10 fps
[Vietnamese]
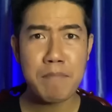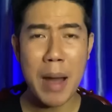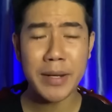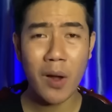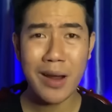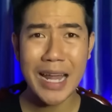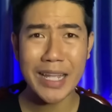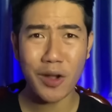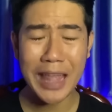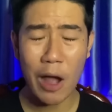Bà mới nói là
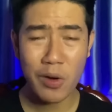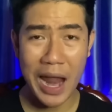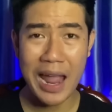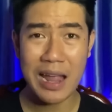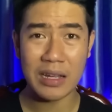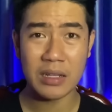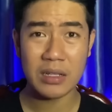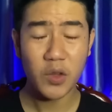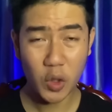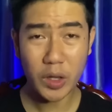cho tao ra
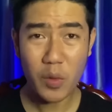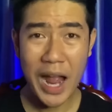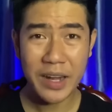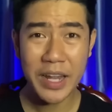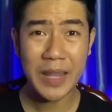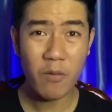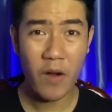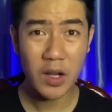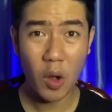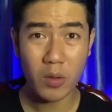Cho tao ra đi tao
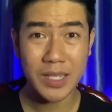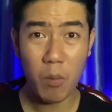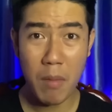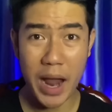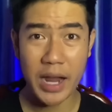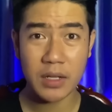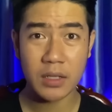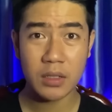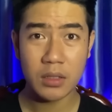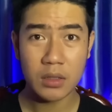vẫn còn sống mà
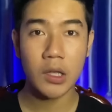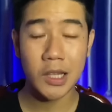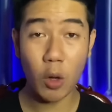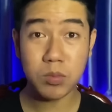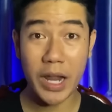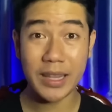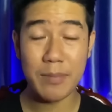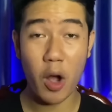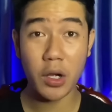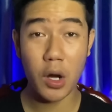Lúc này thì
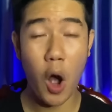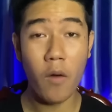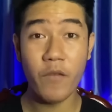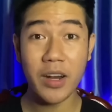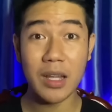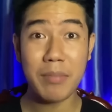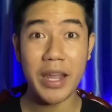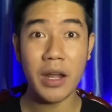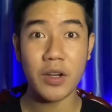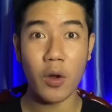mọi người hồn vía lên mây
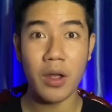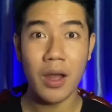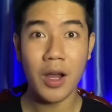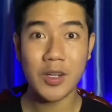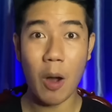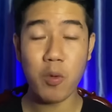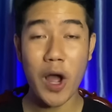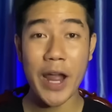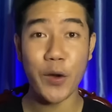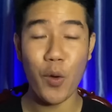hết rồi không có
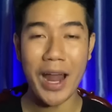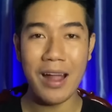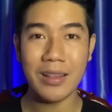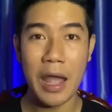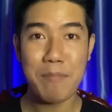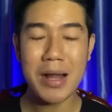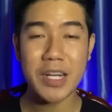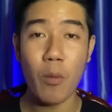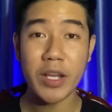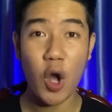ai rủ ai hết bắt
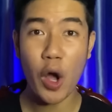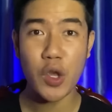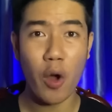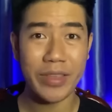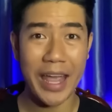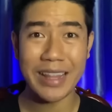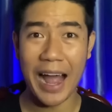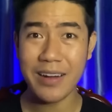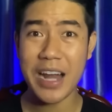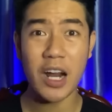đầu mới co giò chạy
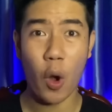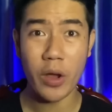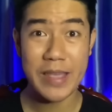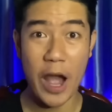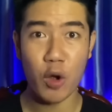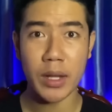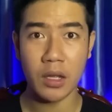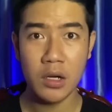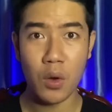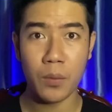thẳng ra khỏi nhà của bà
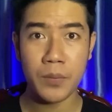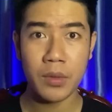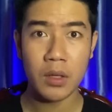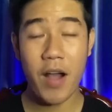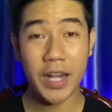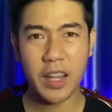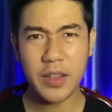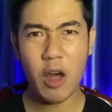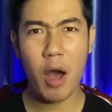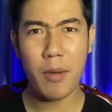tư luôn và cái tính
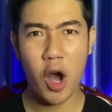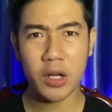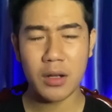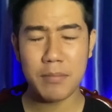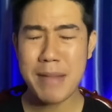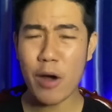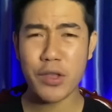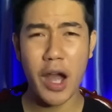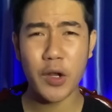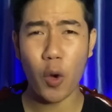tò mò đó bao
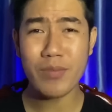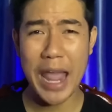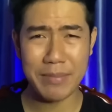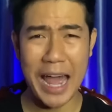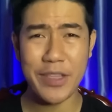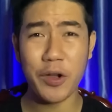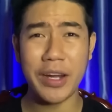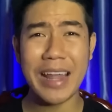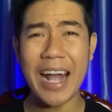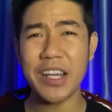giờ nó cũng đem lại cho người
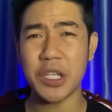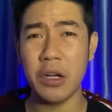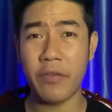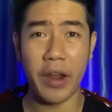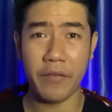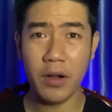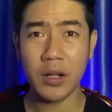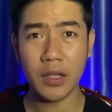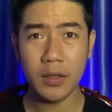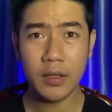ta cái sự phiền phức
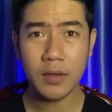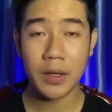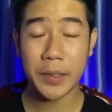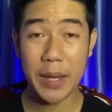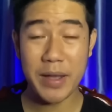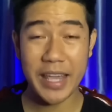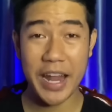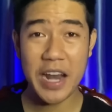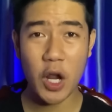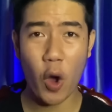hết khi mà
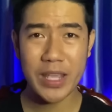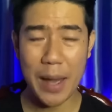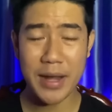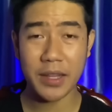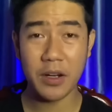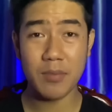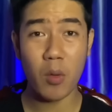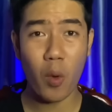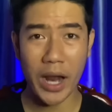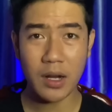chạy ra khỏi nhà bà tư được
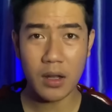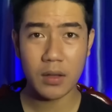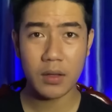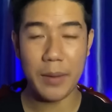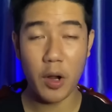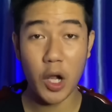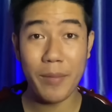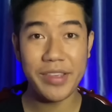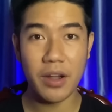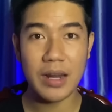một quãng đó thì mọi người
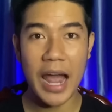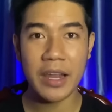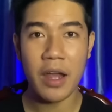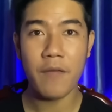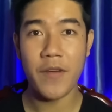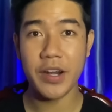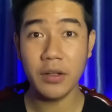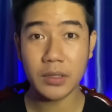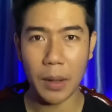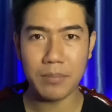mới dừng lại và
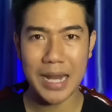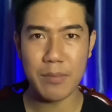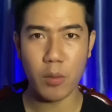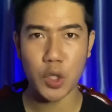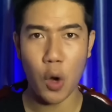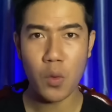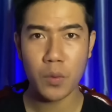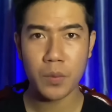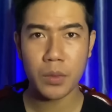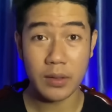đứng tụm lại một chỗ
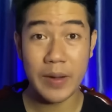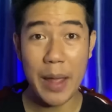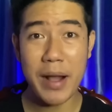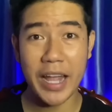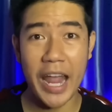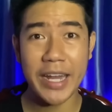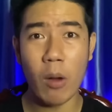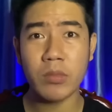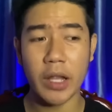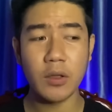để mà nghe
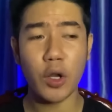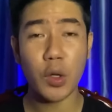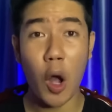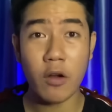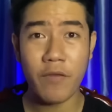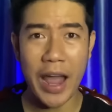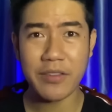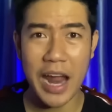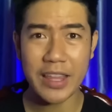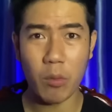động tĩnh coi nó còn
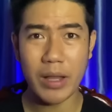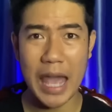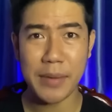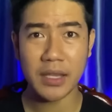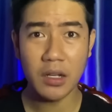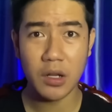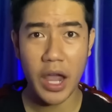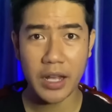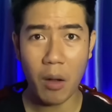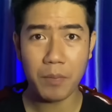phát ra trong cái nhà bà tư nữa
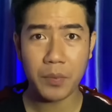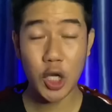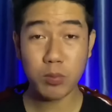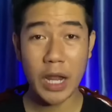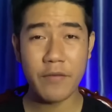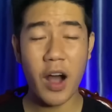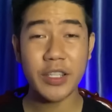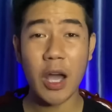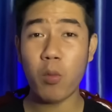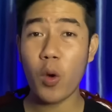hay không lúc này vợ
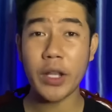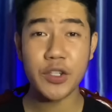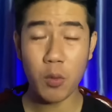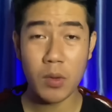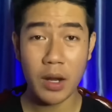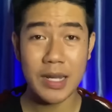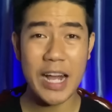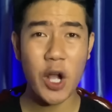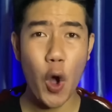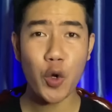chồng của anh trúc là
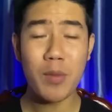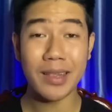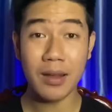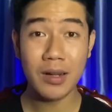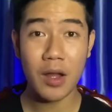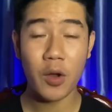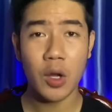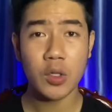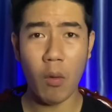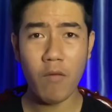con của bà tư á
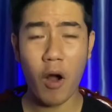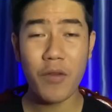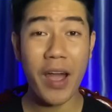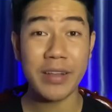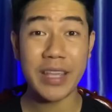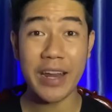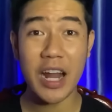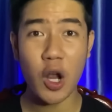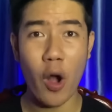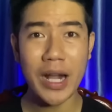cũng vội vàng chạy
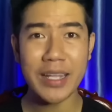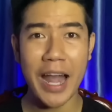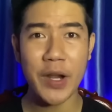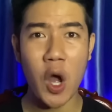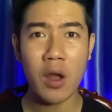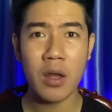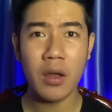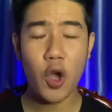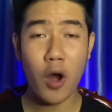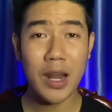ra khỏi căn nhà đó
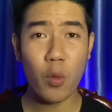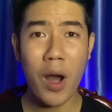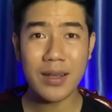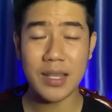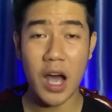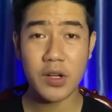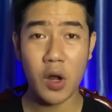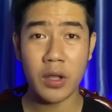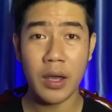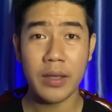do là quá sợ
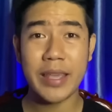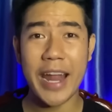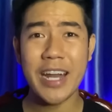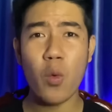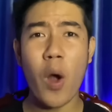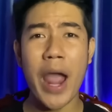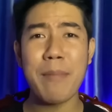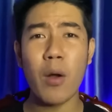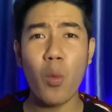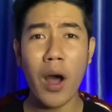rồi chạy ra ngoài
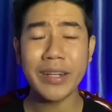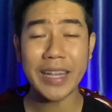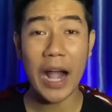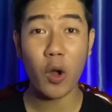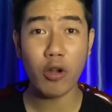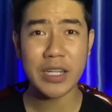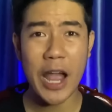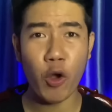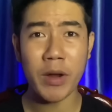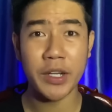mà quên cái thằng con
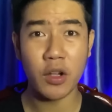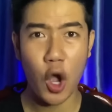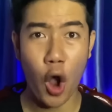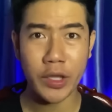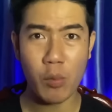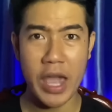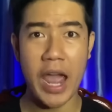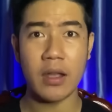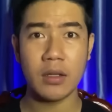trai của mình nó còn ở trong nhà